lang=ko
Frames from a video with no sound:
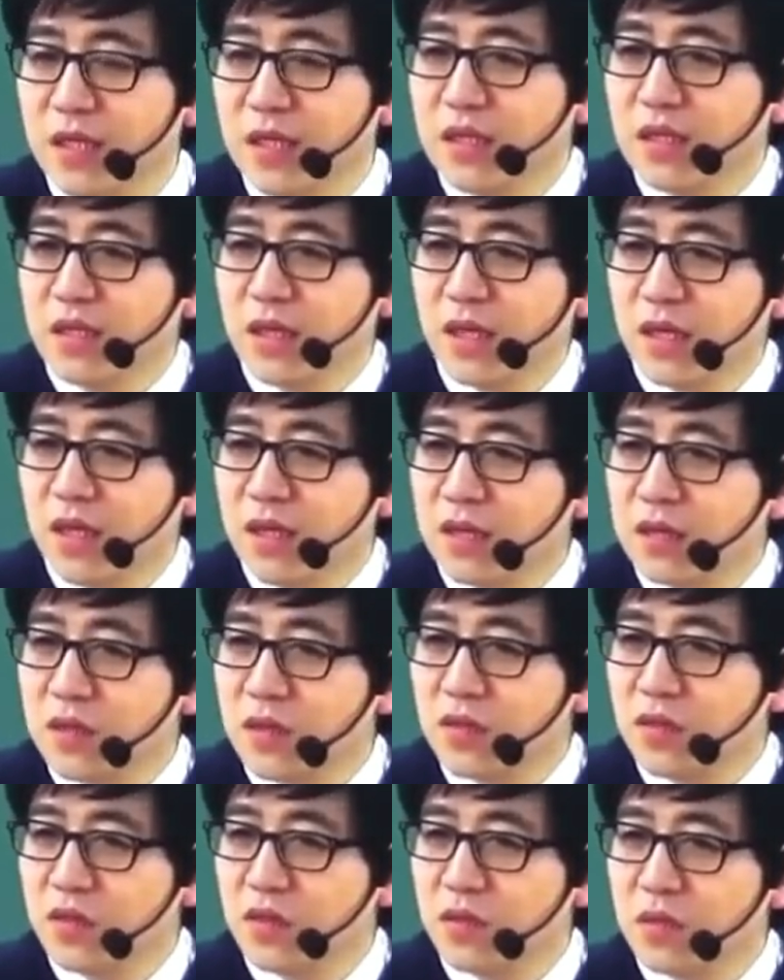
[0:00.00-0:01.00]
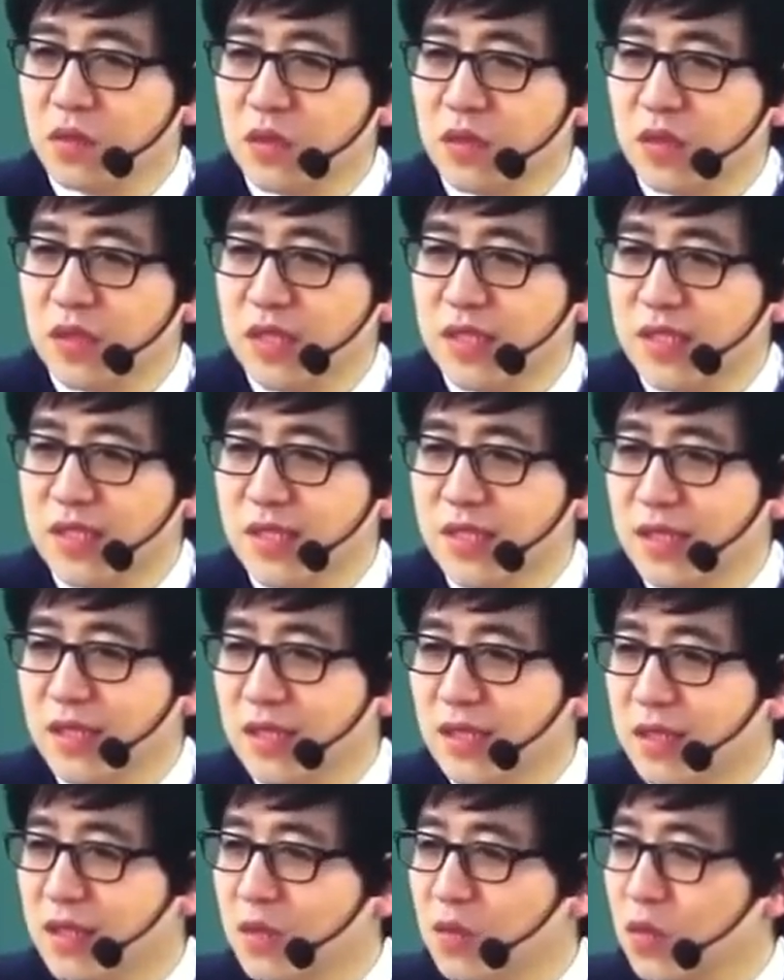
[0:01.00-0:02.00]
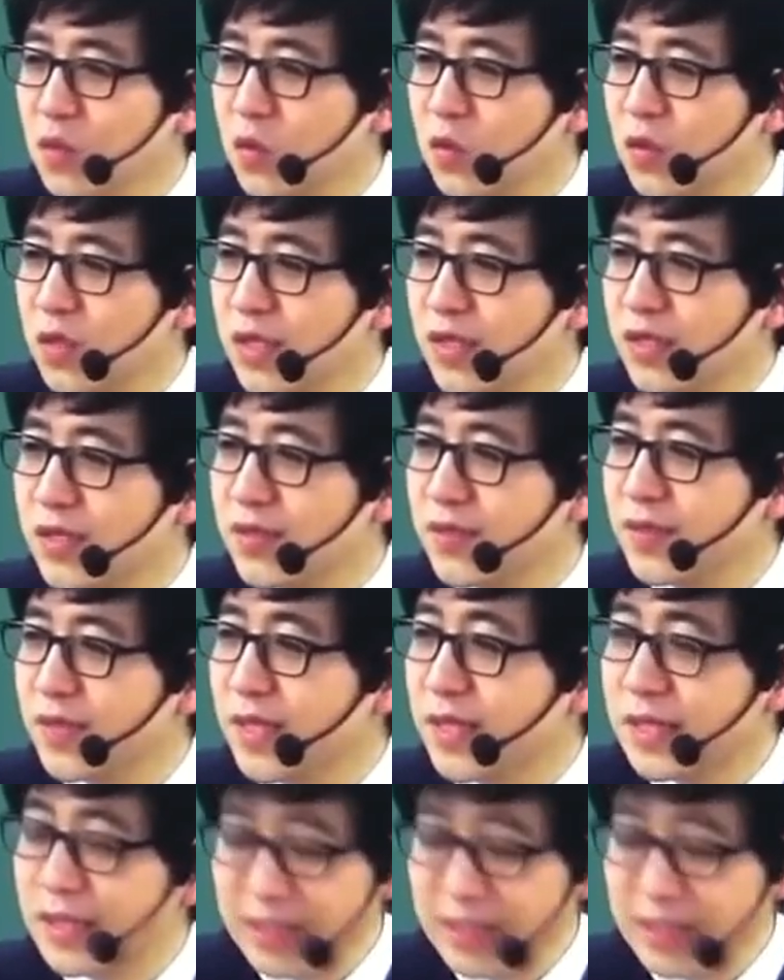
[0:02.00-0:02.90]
대상 적격부터 같이 생각해 보도록 하겠습니다.